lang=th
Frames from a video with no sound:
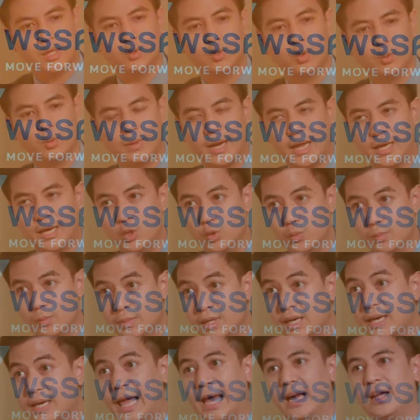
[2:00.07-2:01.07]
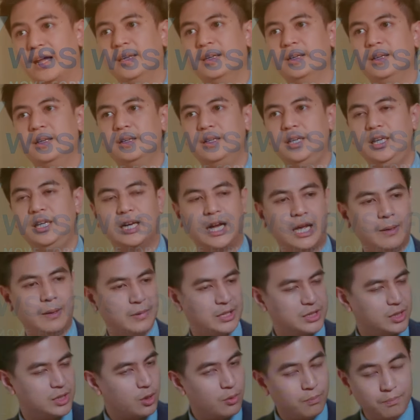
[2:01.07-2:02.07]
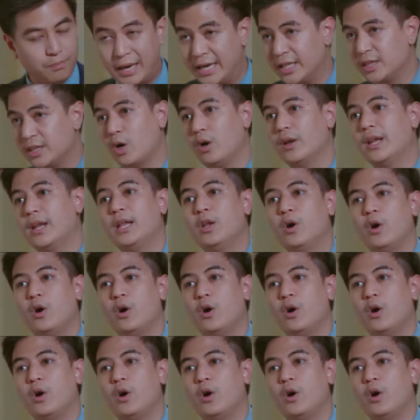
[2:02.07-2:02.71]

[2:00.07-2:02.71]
สารต่ออุดมการเดิมและเก็บ